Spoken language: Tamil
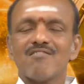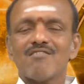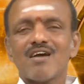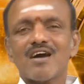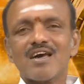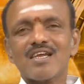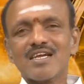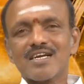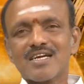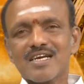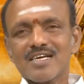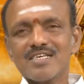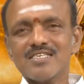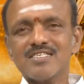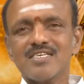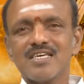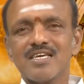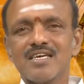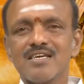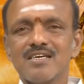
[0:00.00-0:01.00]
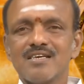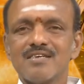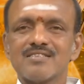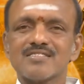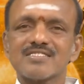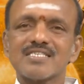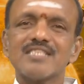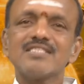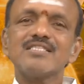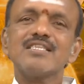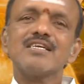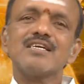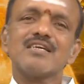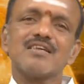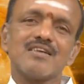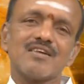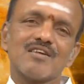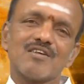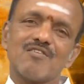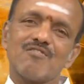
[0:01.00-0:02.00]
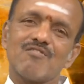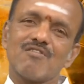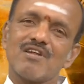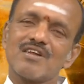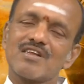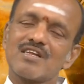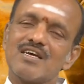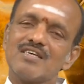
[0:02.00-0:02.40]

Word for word: வார கடைசியில் சந்திரன் உங்கள்